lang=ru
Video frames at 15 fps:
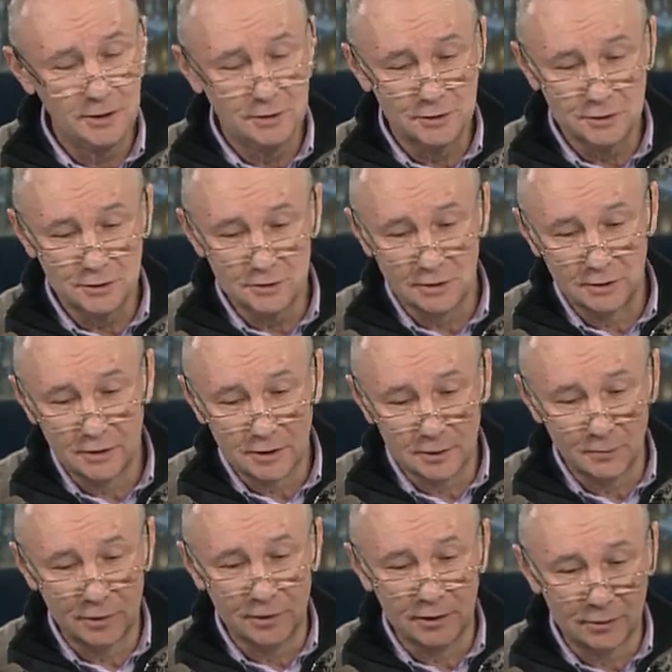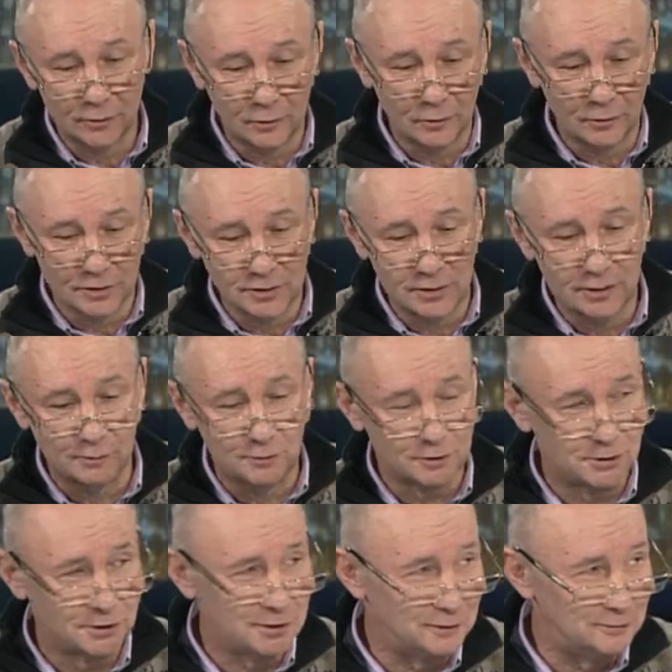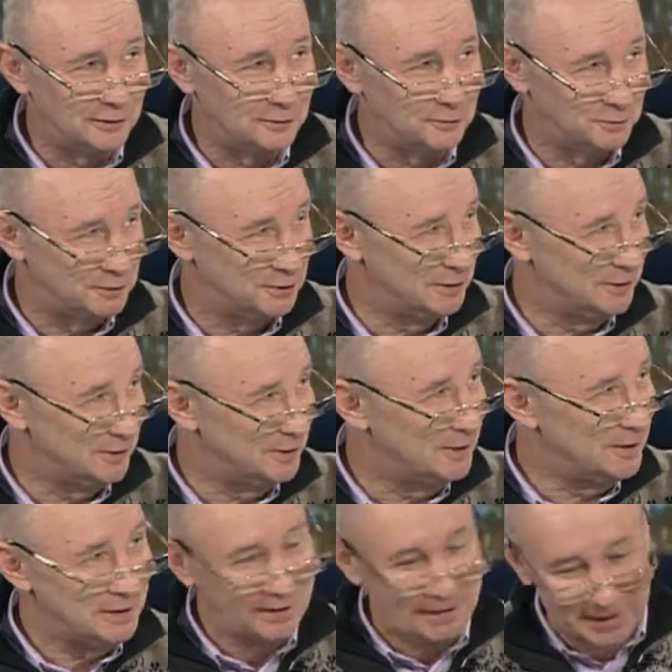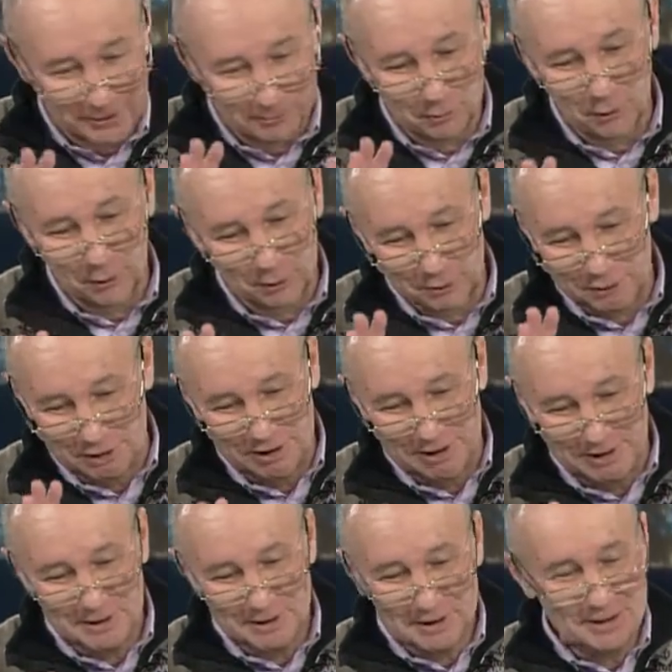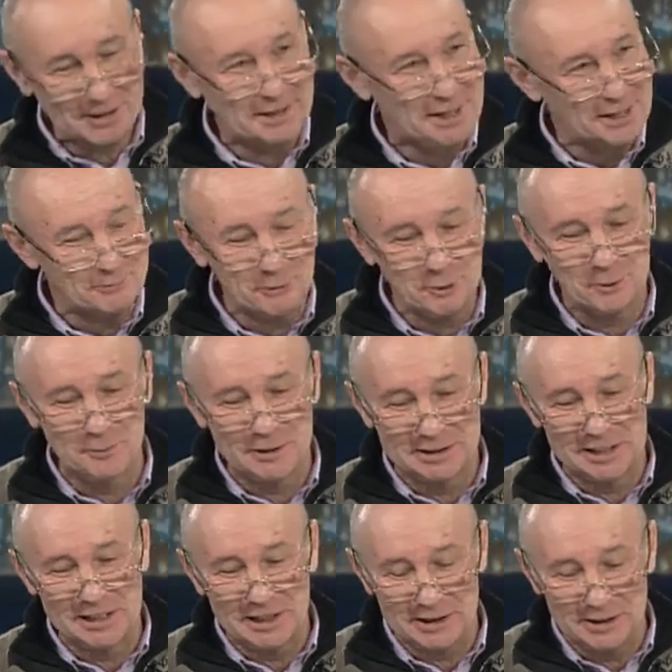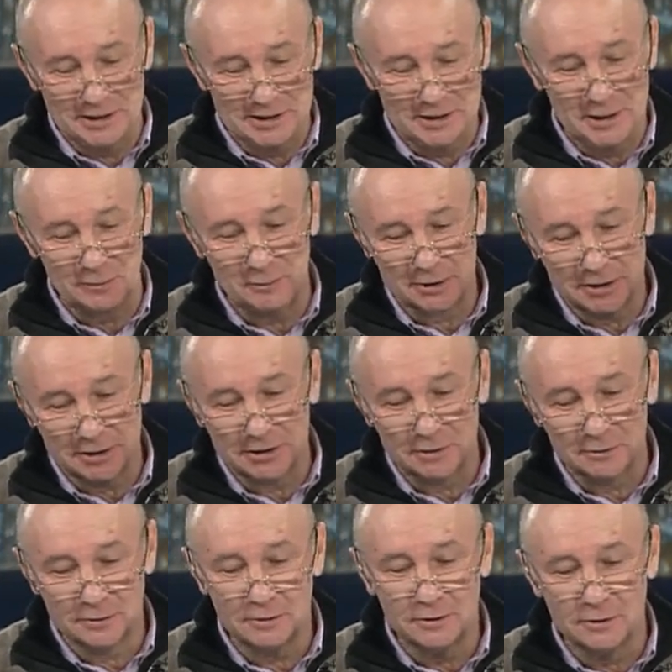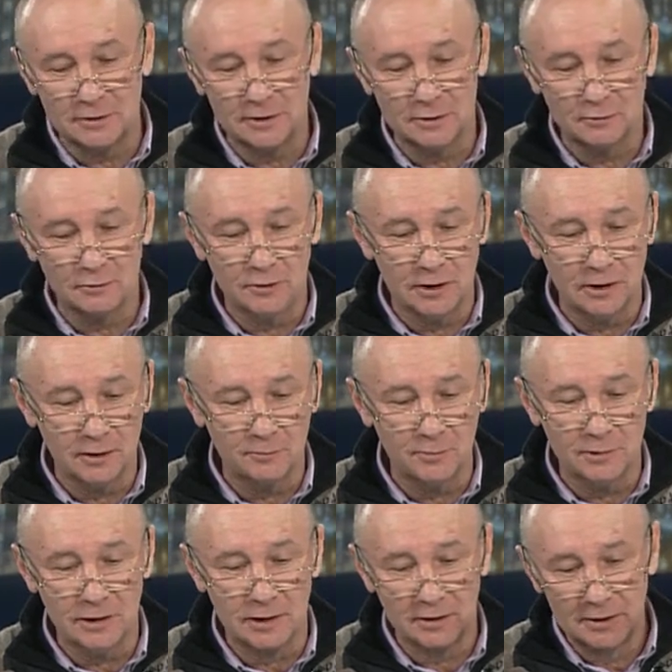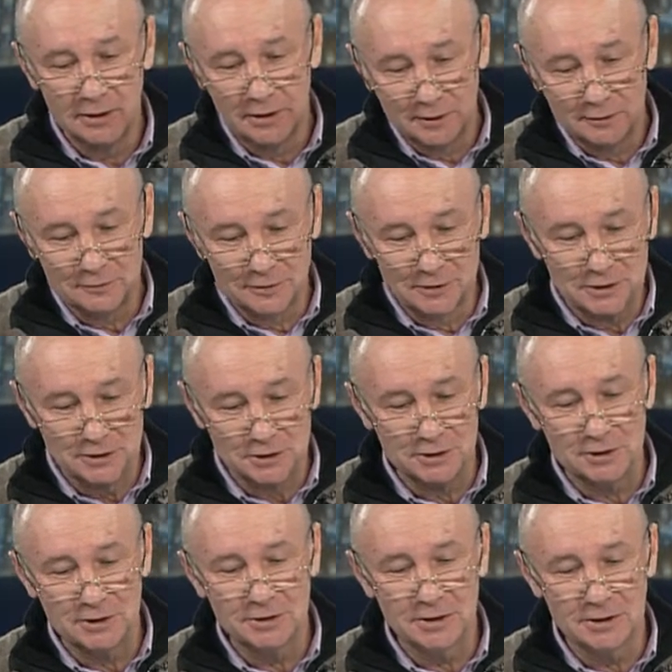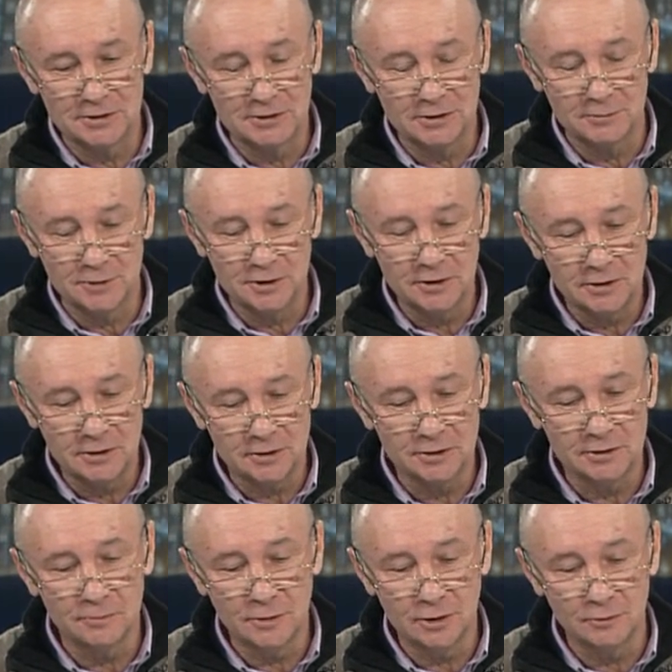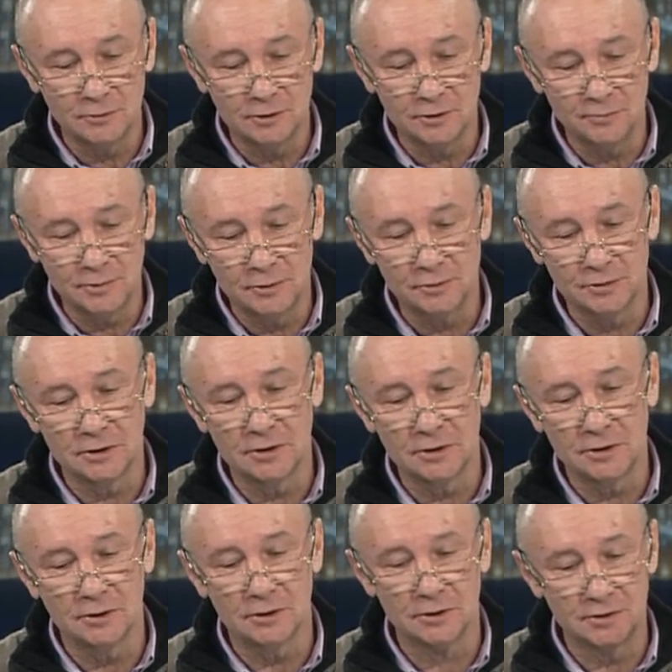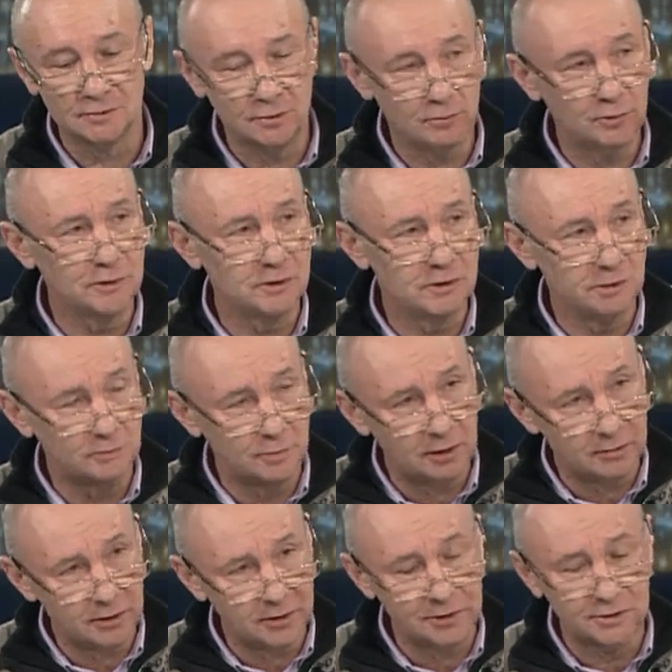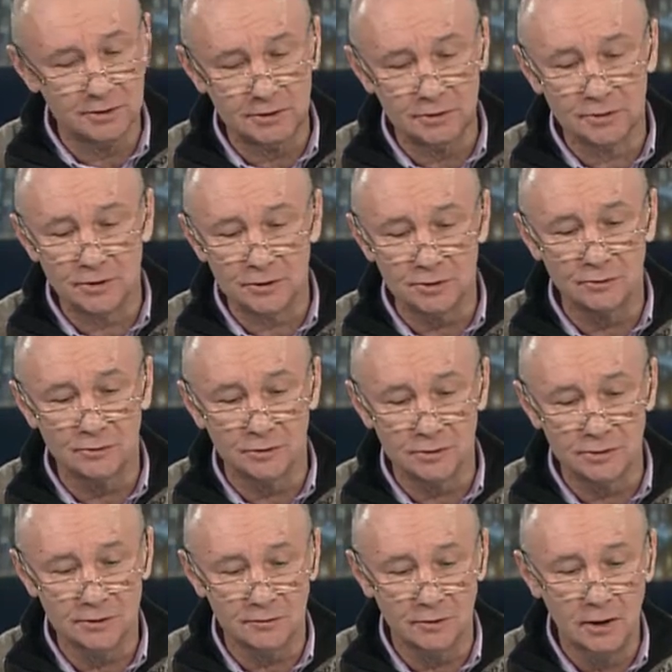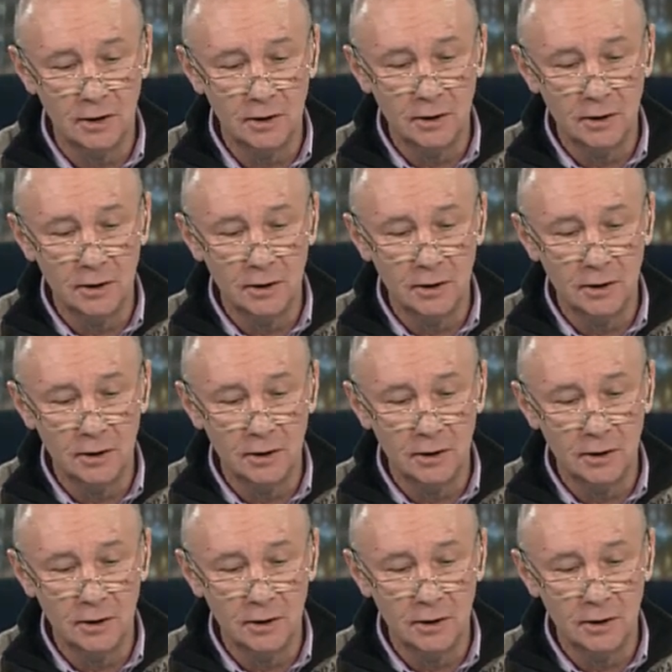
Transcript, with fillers: Значит, и так было до следующей революции. Дай бог уже, дай бог последней. Да, вот это вот, которая была в 2013-2014 году, теперь уже к свободе добавилось и достоинство.